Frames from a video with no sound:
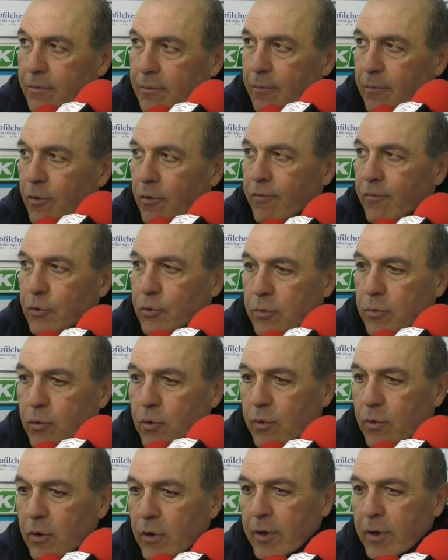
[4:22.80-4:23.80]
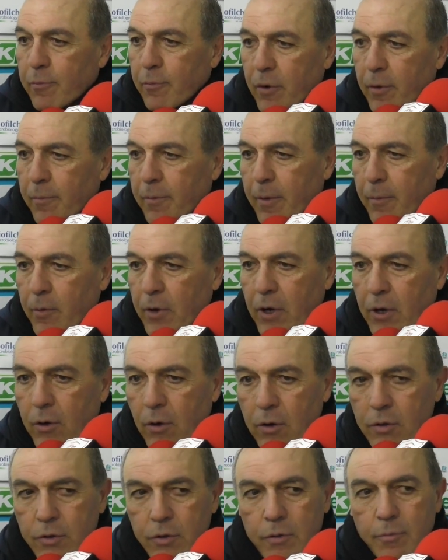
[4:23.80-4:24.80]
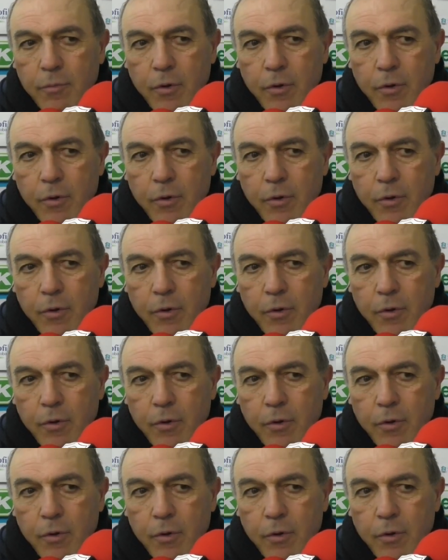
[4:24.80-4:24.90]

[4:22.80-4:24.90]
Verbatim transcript: Abbiamo fatto di più quello che poi abbiamo raccolto,